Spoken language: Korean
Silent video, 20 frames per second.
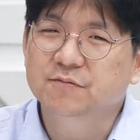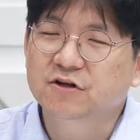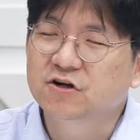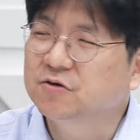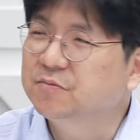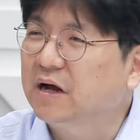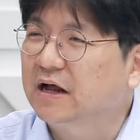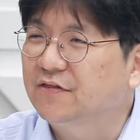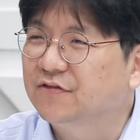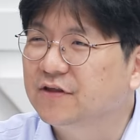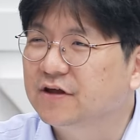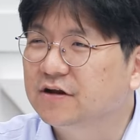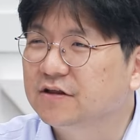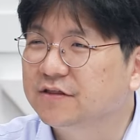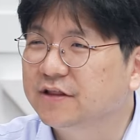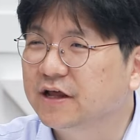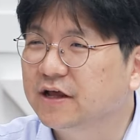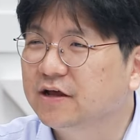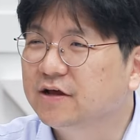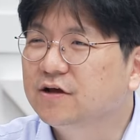이러면 안
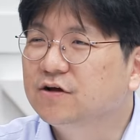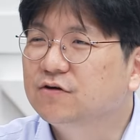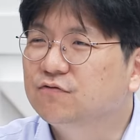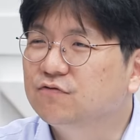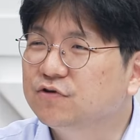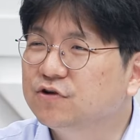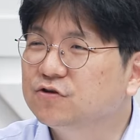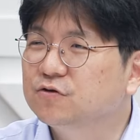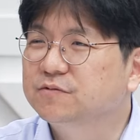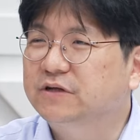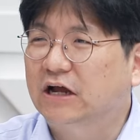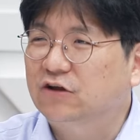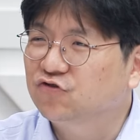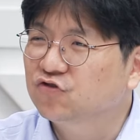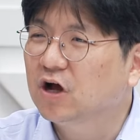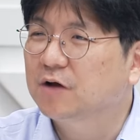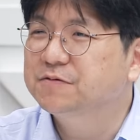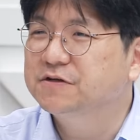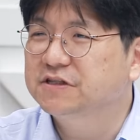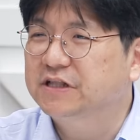되는데 우리 좀
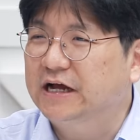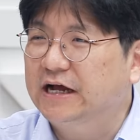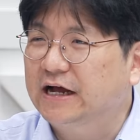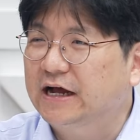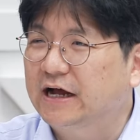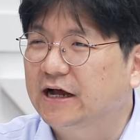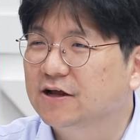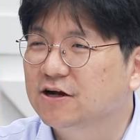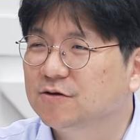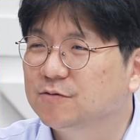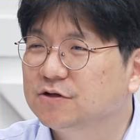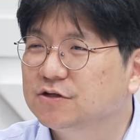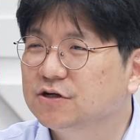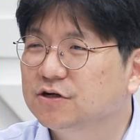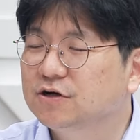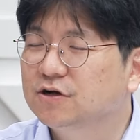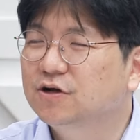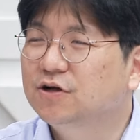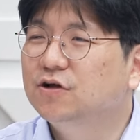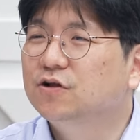자중합시다
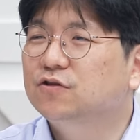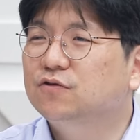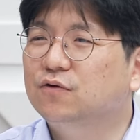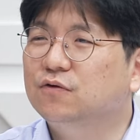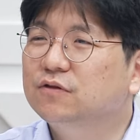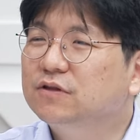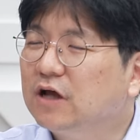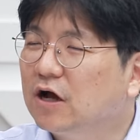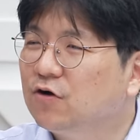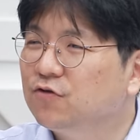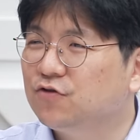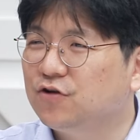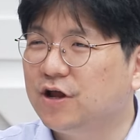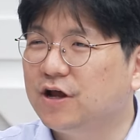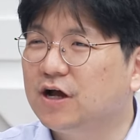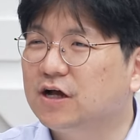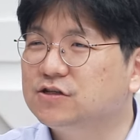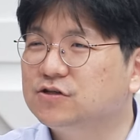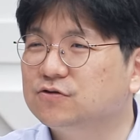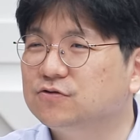이러면서 음. 톤 다운을
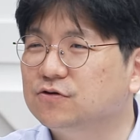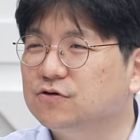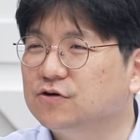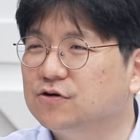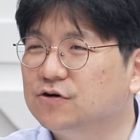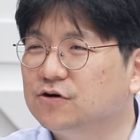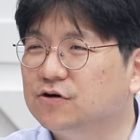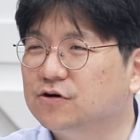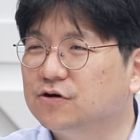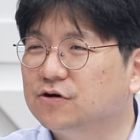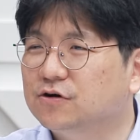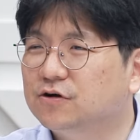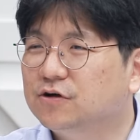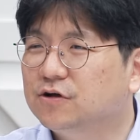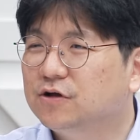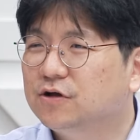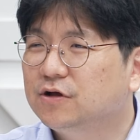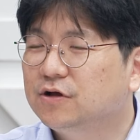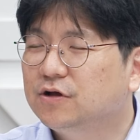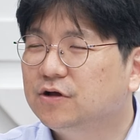해가지고 네.
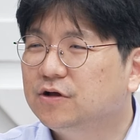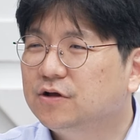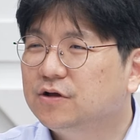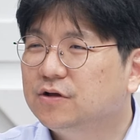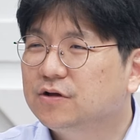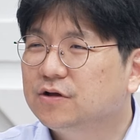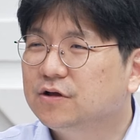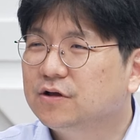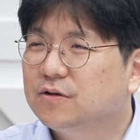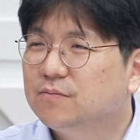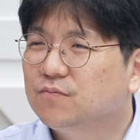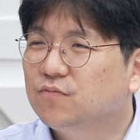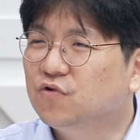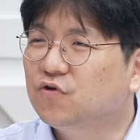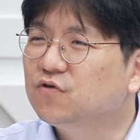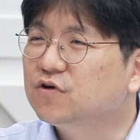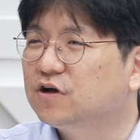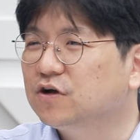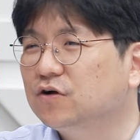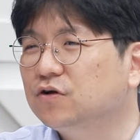
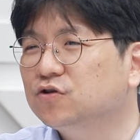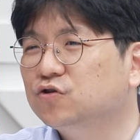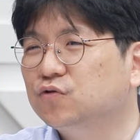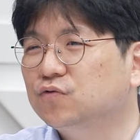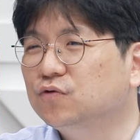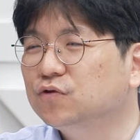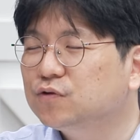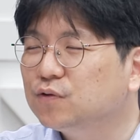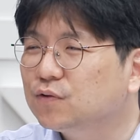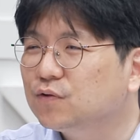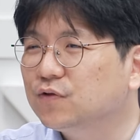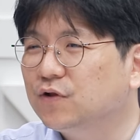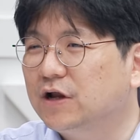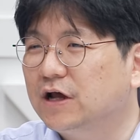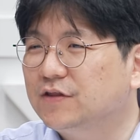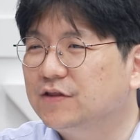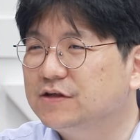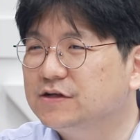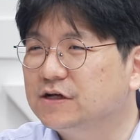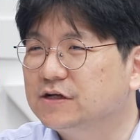뭐 그런 좋은 토론을
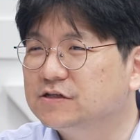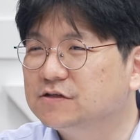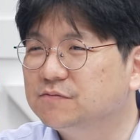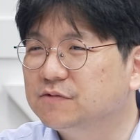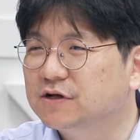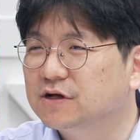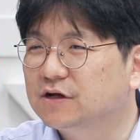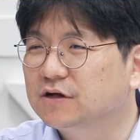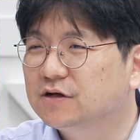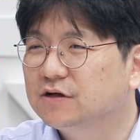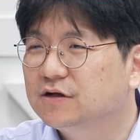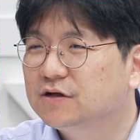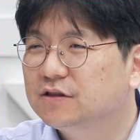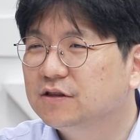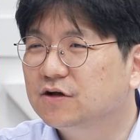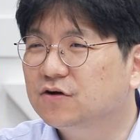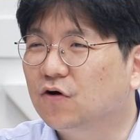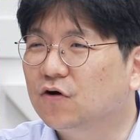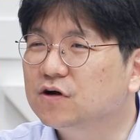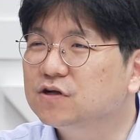해야 되지 않습니까?
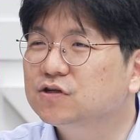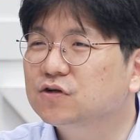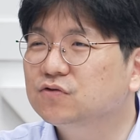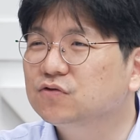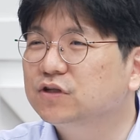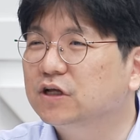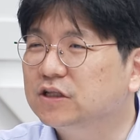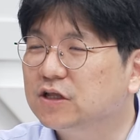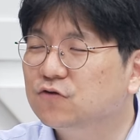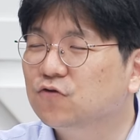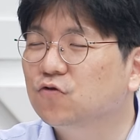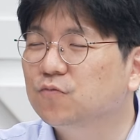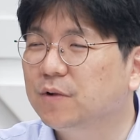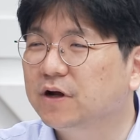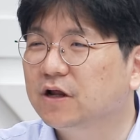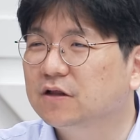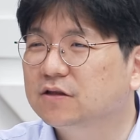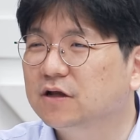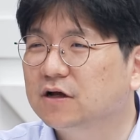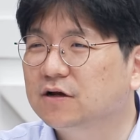근데, 근데 거기서도 또...
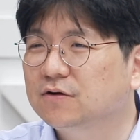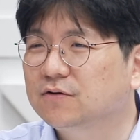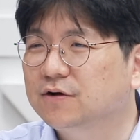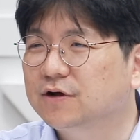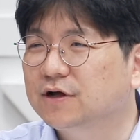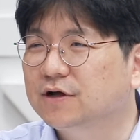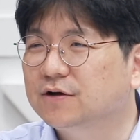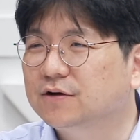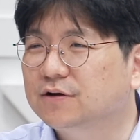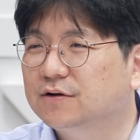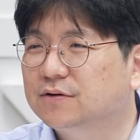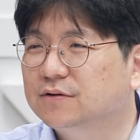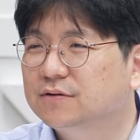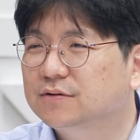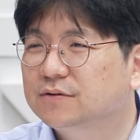내탁곡만 했다는 거예요.